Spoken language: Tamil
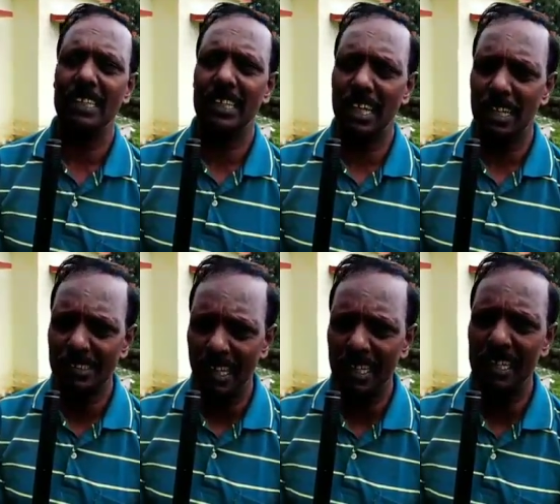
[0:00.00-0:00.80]
இந்த
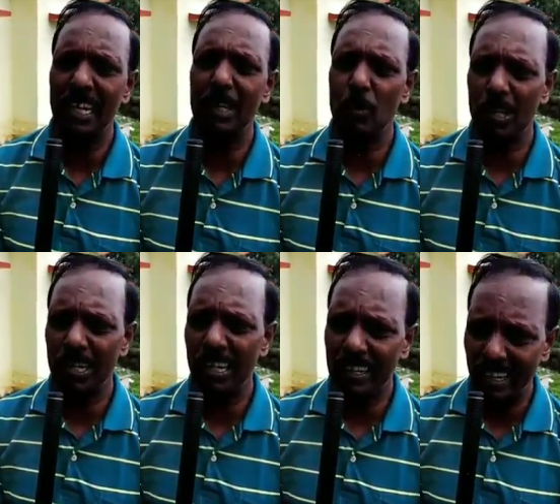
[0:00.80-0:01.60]
சேதங்களை
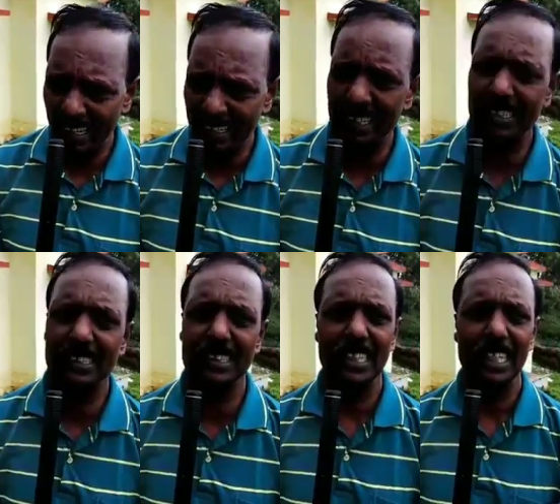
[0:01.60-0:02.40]
உடனடியாக
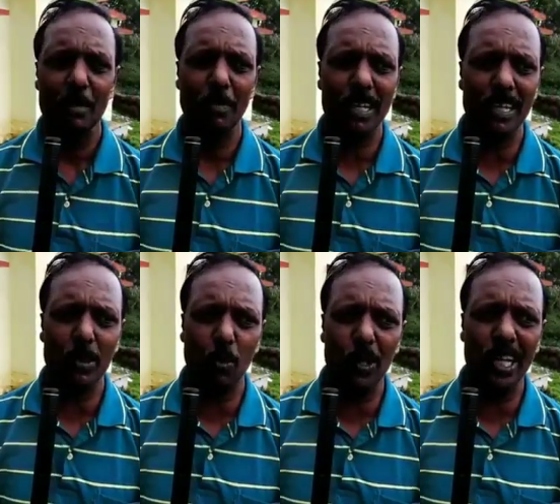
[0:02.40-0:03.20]
கணக்கெடுத்து
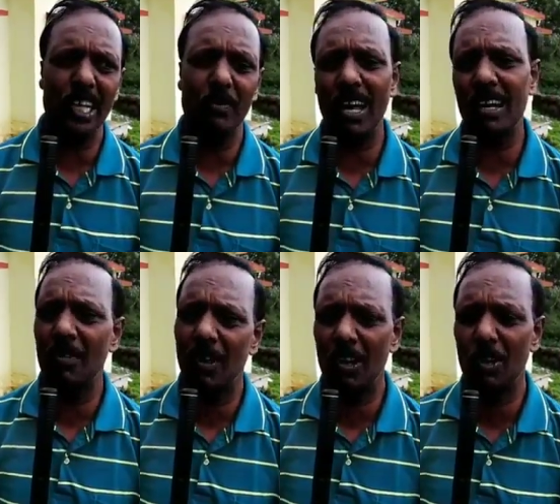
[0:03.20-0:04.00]
மக்களுக்கு உரிய
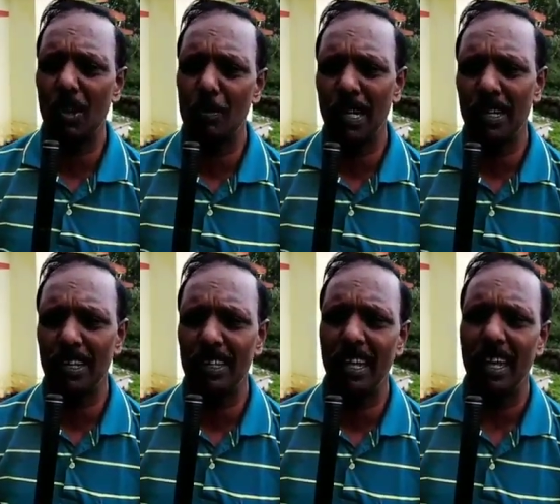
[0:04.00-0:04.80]
நிவாரணம் வழங்கணும்
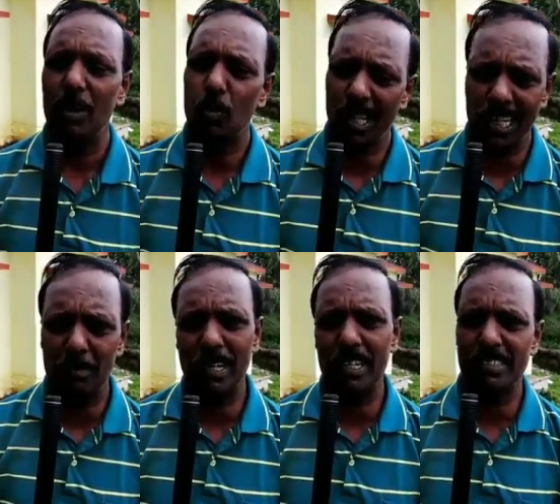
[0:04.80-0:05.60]
அப்படின்றத
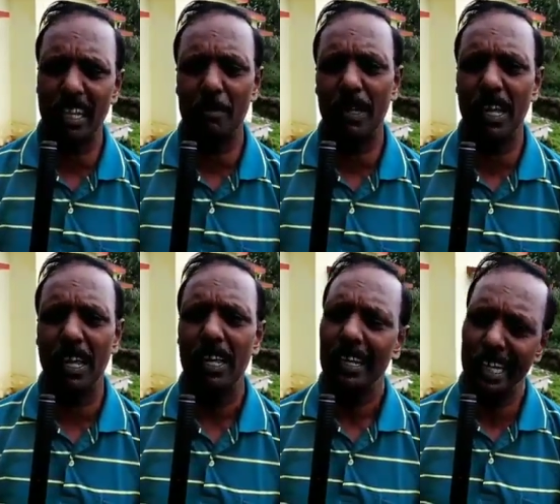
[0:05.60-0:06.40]
கொடைக்கான் மக்கள் சார்பில்
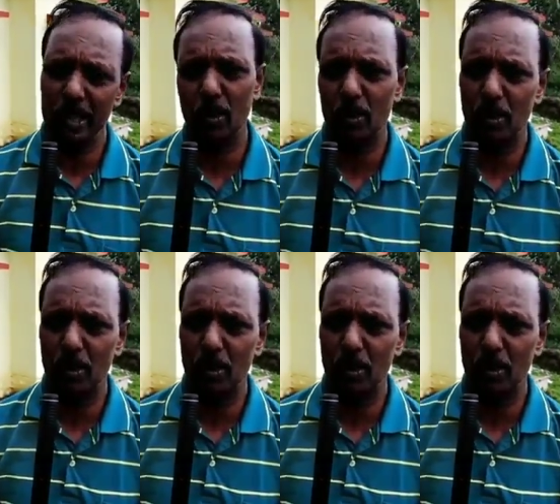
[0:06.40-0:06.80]
கேட்டு